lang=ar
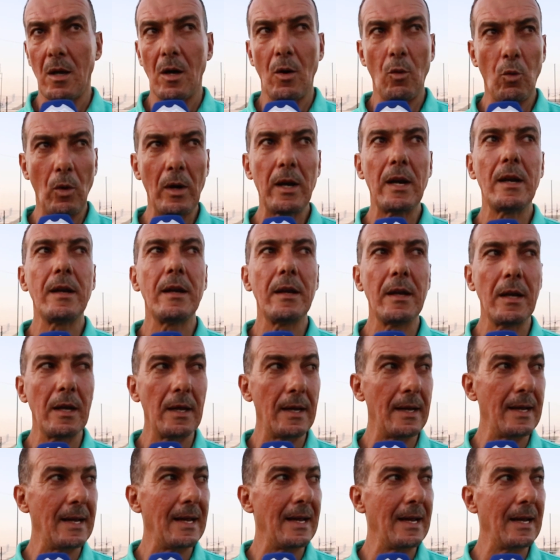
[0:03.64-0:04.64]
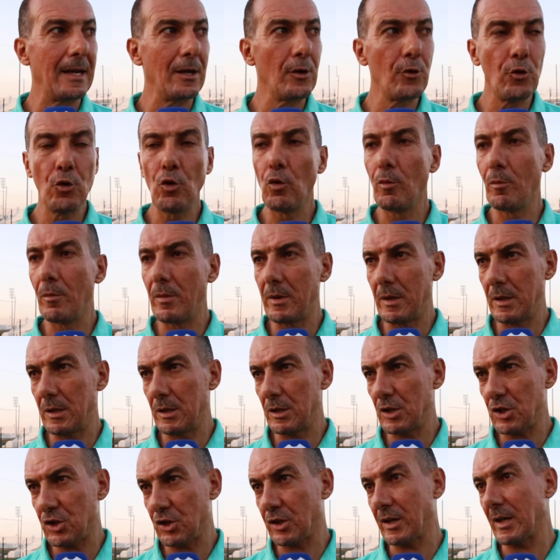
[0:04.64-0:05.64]
اولا اليوم
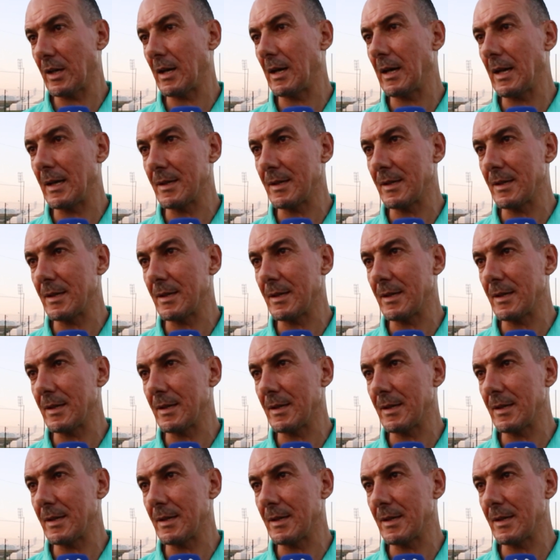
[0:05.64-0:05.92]
نشكر